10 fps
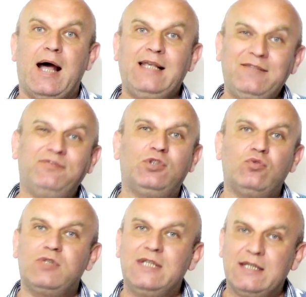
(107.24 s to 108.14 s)
и в
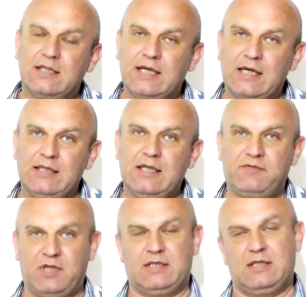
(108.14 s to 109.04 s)
других
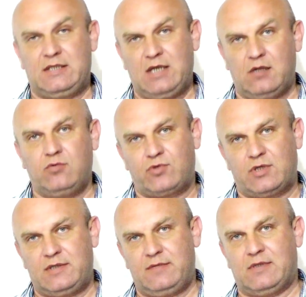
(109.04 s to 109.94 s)
городах, в частности
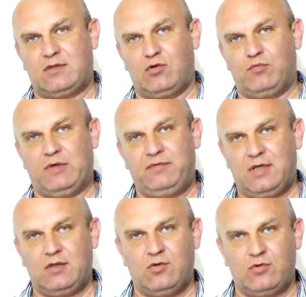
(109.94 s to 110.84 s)
Алушта, Севастополь,
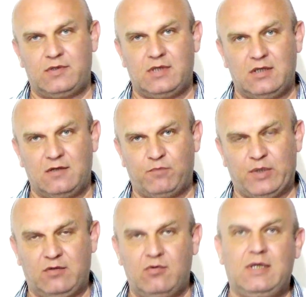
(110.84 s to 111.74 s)
Феодосия,
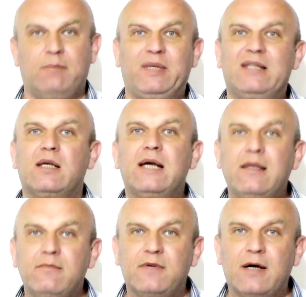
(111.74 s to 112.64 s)
Евпатория,
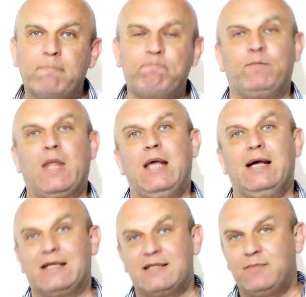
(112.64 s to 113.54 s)
предлагаем вам
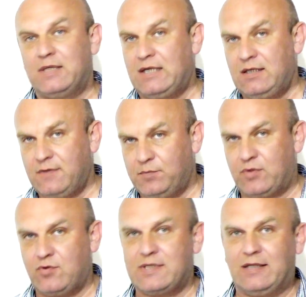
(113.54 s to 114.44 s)
рассмотреть
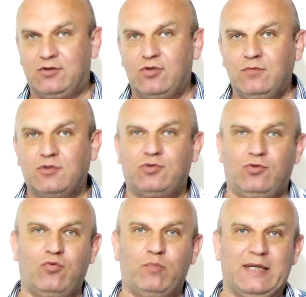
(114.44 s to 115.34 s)
вопрос о том,
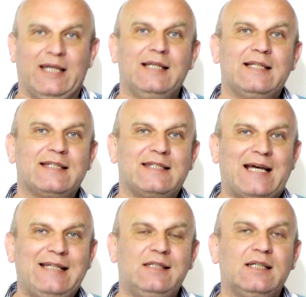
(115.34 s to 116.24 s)
чтобы
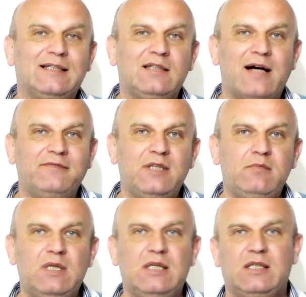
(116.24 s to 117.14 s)
стать
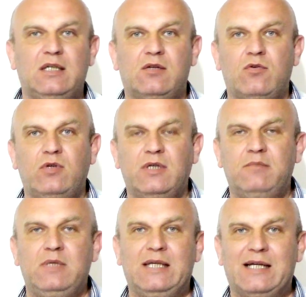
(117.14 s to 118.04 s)
главными
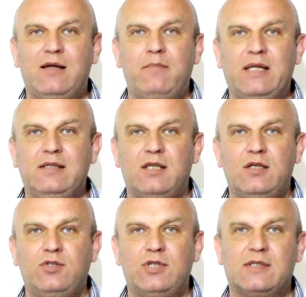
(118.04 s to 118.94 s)
героями
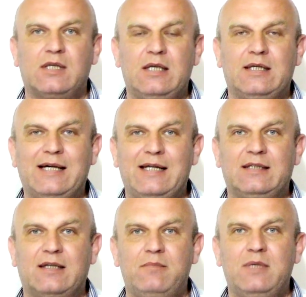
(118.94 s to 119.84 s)
романтической
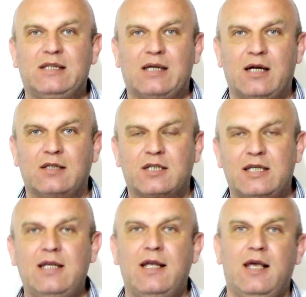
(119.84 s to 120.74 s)

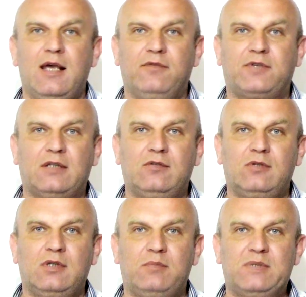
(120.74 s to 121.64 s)
короткометражки, в
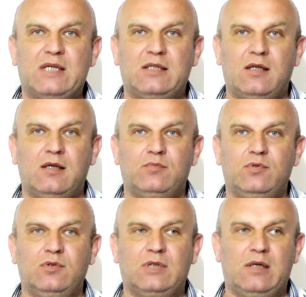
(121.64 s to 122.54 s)
которой обязательно будут